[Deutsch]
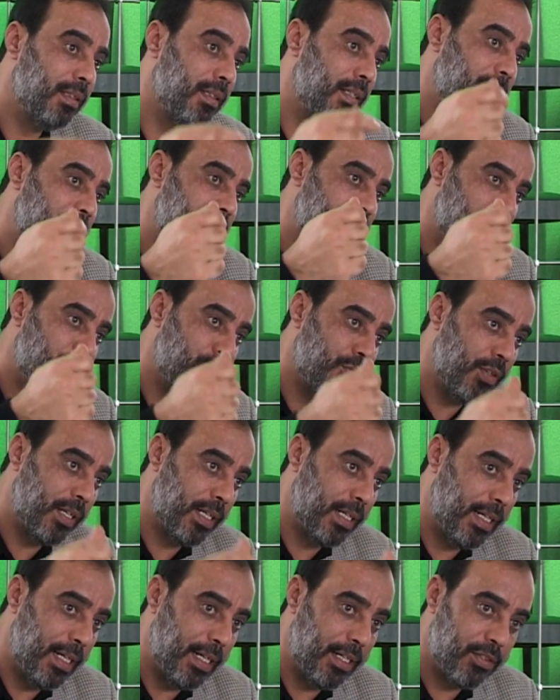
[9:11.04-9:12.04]
ist im
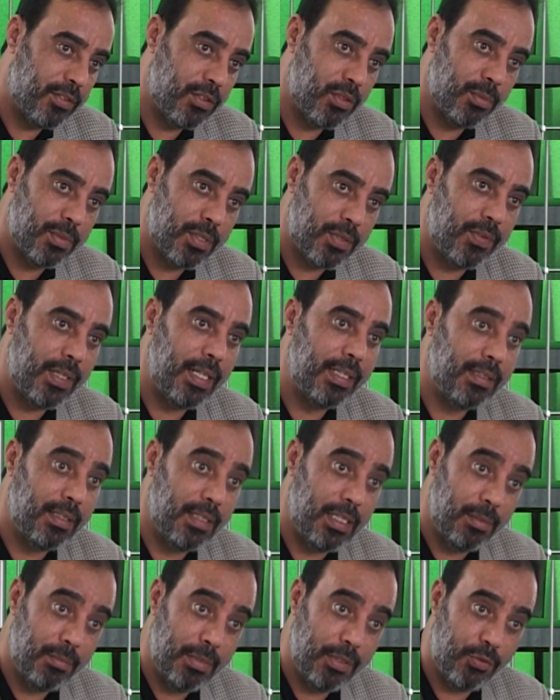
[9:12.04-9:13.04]
Vergleich zum
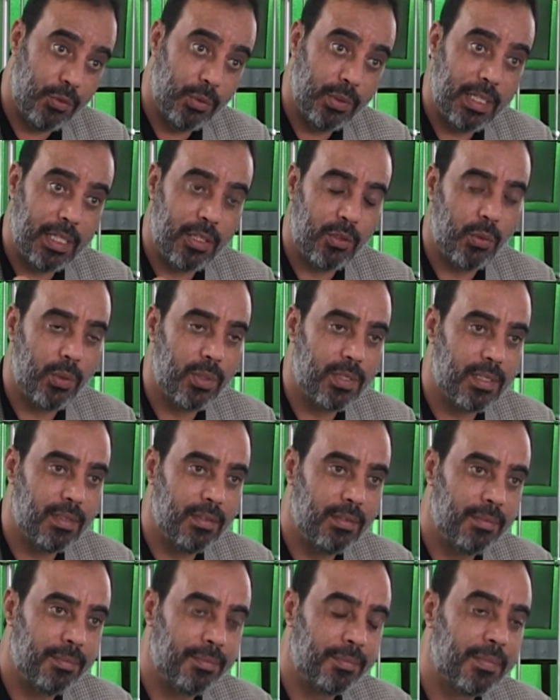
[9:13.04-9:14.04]
zweiten Himmel von der Größe
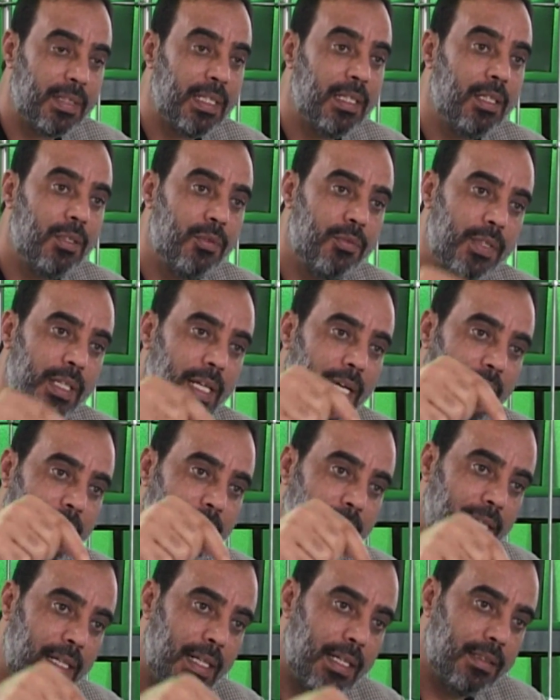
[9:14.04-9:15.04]
wie
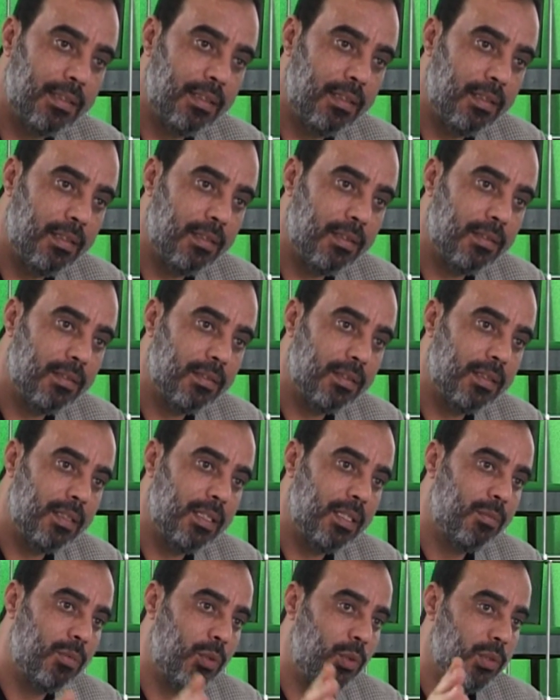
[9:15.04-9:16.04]
ein Nadel
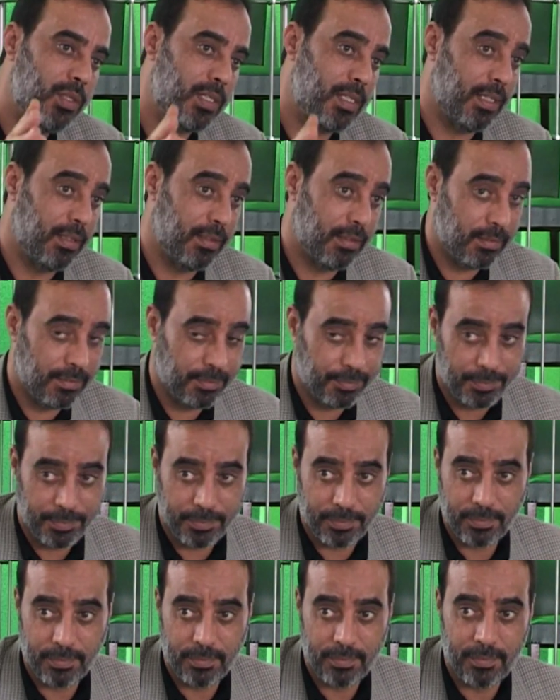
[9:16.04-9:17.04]
im Ozean.
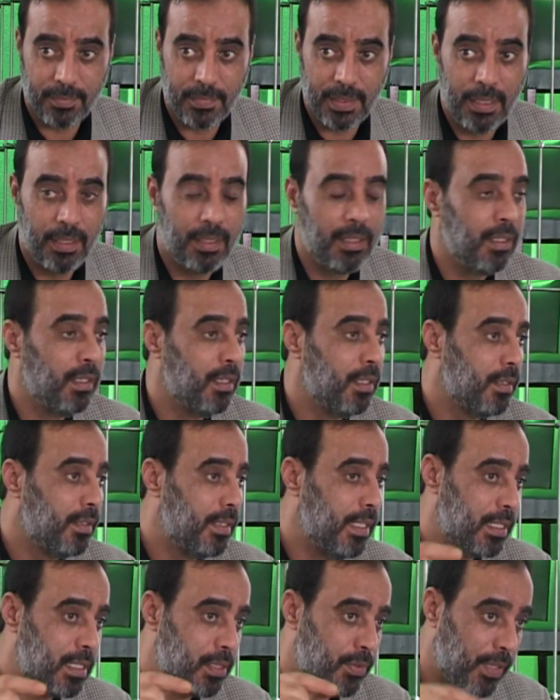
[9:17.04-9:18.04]

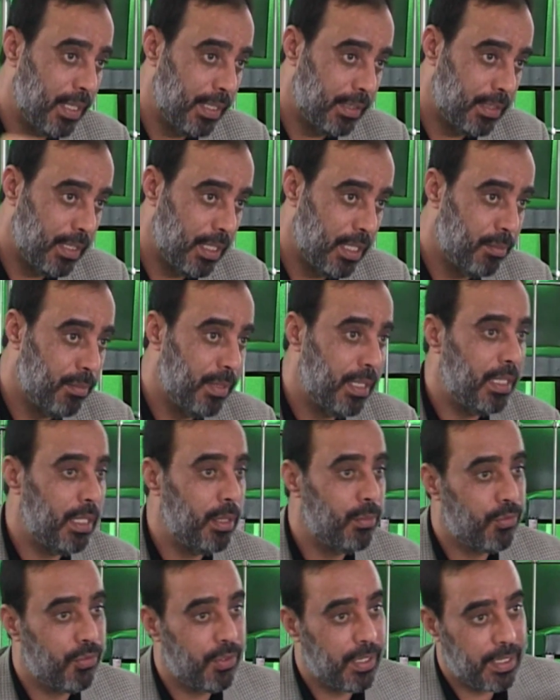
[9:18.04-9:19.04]
Der zweite Himmel
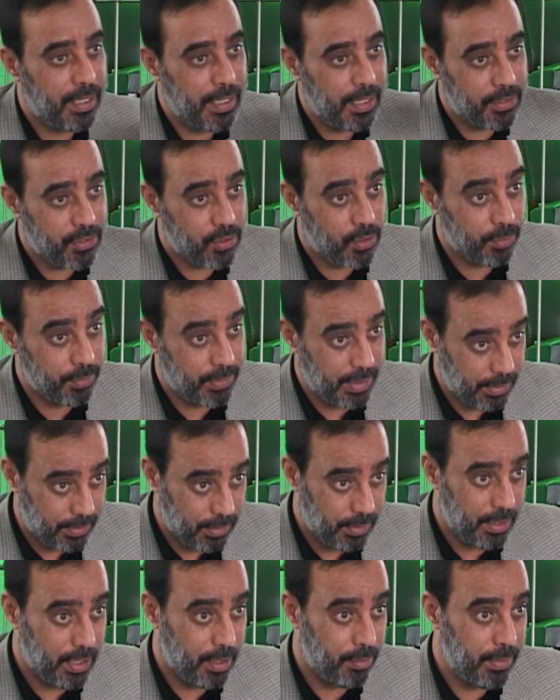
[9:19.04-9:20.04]
im Vergleich zum
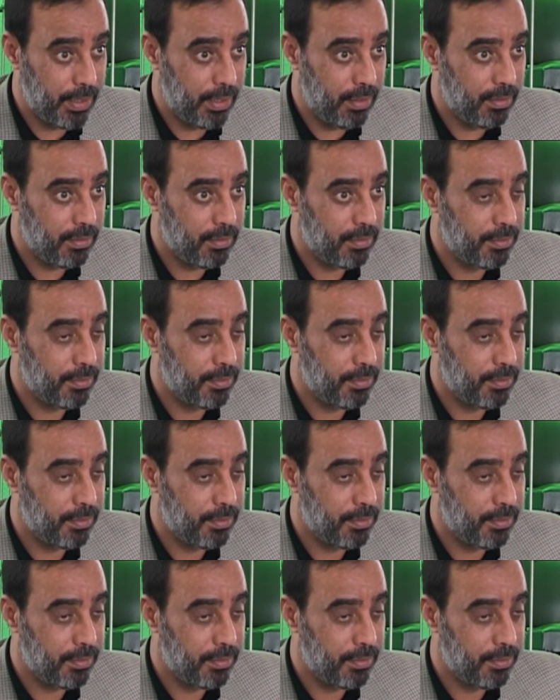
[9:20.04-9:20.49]
dritten Himmel